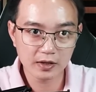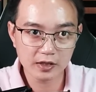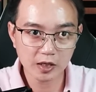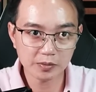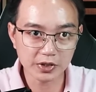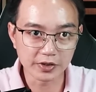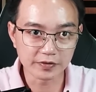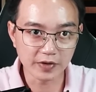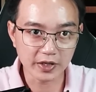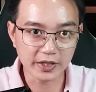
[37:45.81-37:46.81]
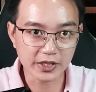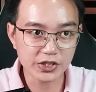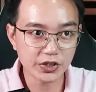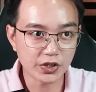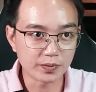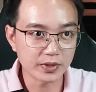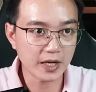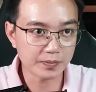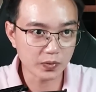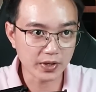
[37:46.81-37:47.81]
Thông thường vật dẫn sử dụng để
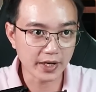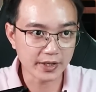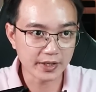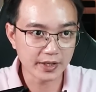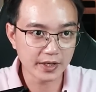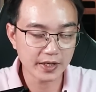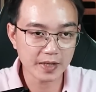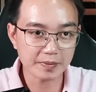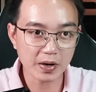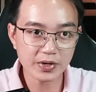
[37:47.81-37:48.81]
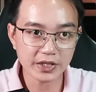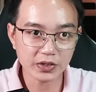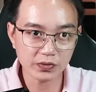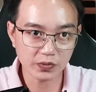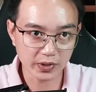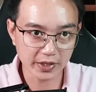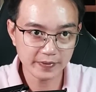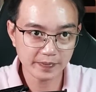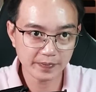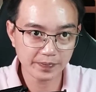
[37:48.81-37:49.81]
làm bùa này là máu kinh của phụ nữ,
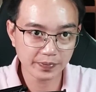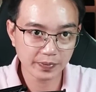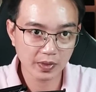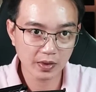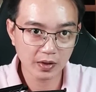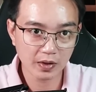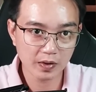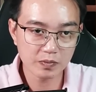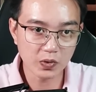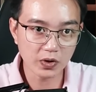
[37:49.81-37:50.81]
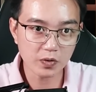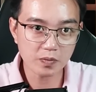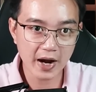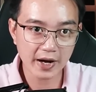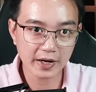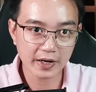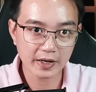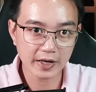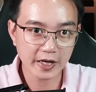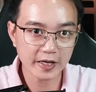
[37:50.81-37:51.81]
bùa lỗ ban
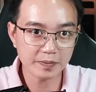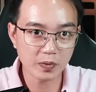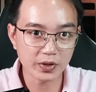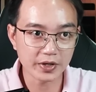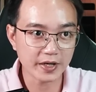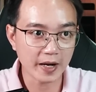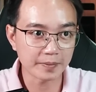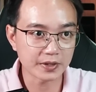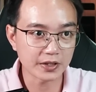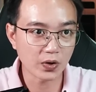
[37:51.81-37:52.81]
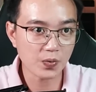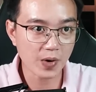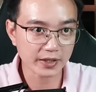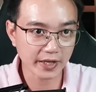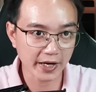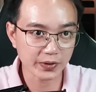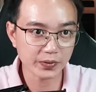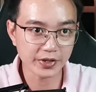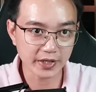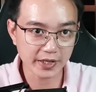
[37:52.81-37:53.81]
hay bùa được làm từ gỗ quan tài của
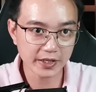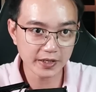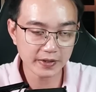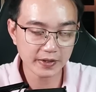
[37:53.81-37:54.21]
người đã chết.